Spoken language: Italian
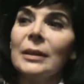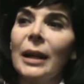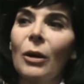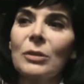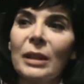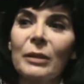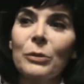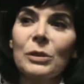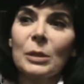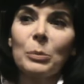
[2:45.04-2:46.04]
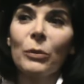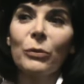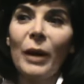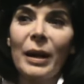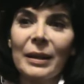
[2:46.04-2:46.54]
la cosa che forse ti può
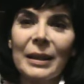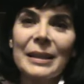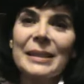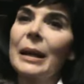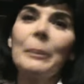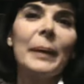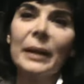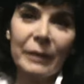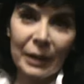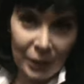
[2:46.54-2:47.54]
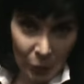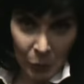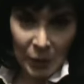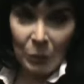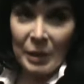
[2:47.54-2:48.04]
far scappare via di
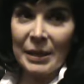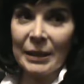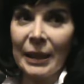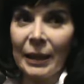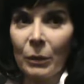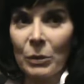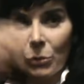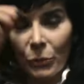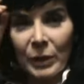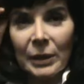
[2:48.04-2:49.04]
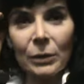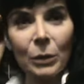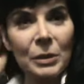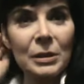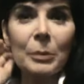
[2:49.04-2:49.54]
qui, quindi si attacca a questo figlio,
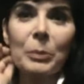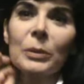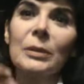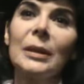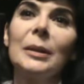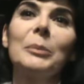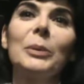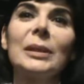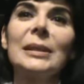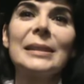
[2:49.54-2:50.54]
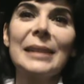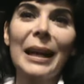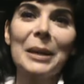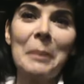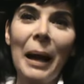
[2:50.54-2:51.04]
a questo
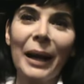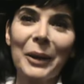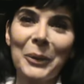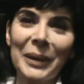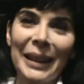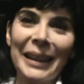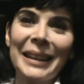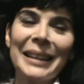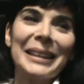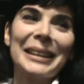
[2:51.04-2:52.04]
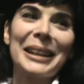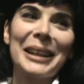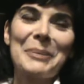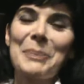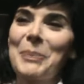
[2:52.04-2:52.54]
potenziale mago che, che,
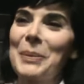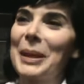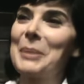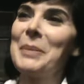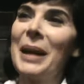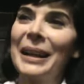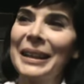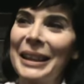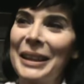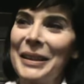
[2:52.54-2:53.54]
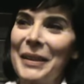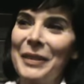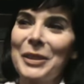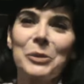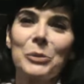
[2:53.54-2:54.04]
che potrebbe anche
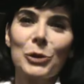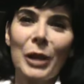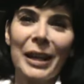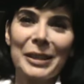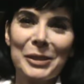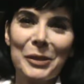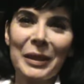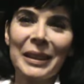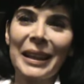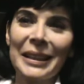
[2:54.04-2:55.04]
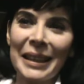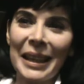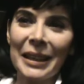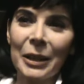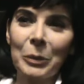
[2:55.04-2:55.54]
far successo, far
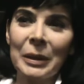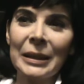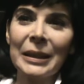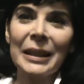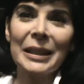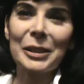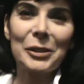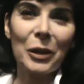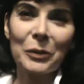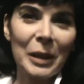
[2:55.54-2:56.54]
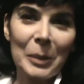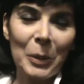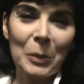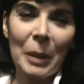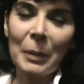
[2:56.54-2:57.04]
carriera e quindi risolvere il
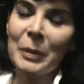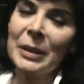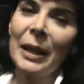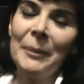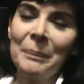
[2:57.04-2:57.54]
problema. Quindi